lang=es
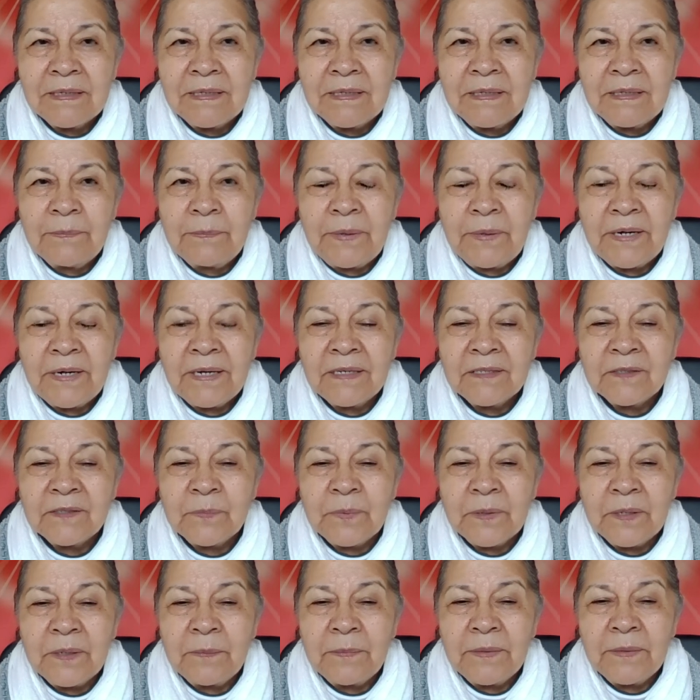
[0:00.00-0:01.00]
Y para
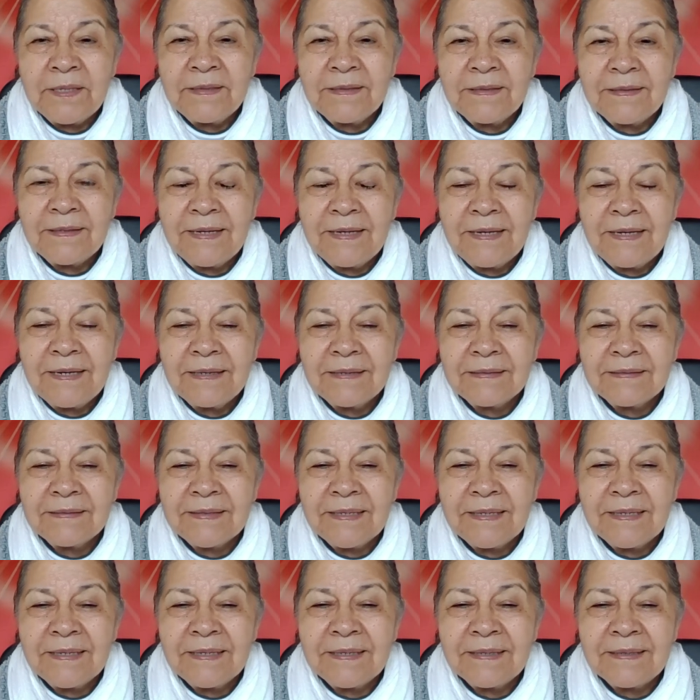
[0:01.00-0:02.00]
experimentar
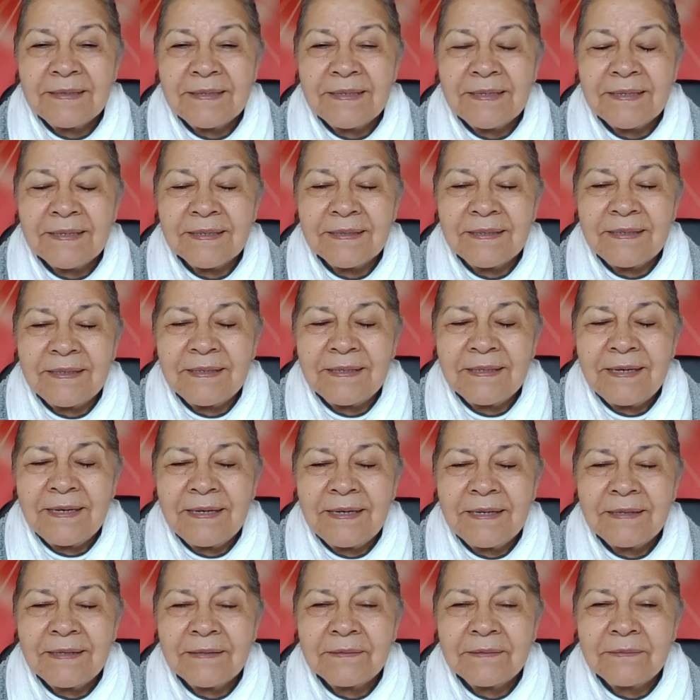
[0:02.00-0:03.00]
esta
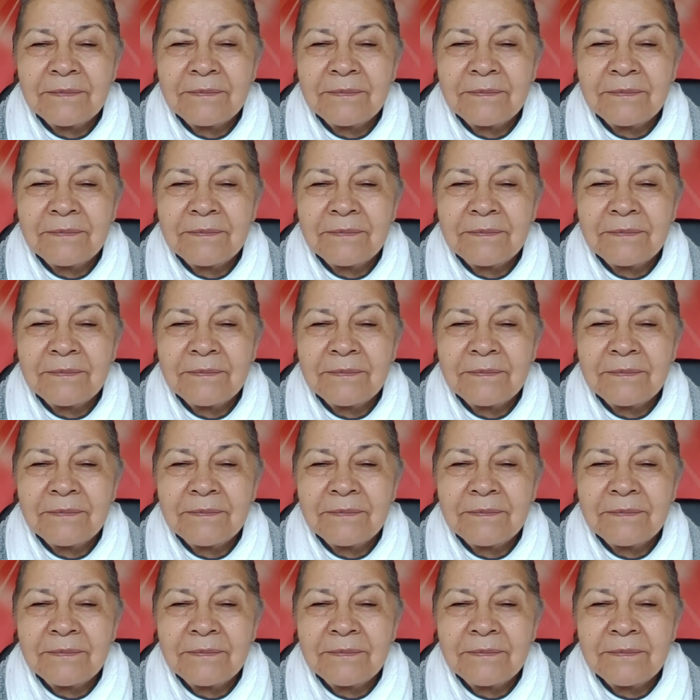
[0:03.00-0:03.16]
eternidad,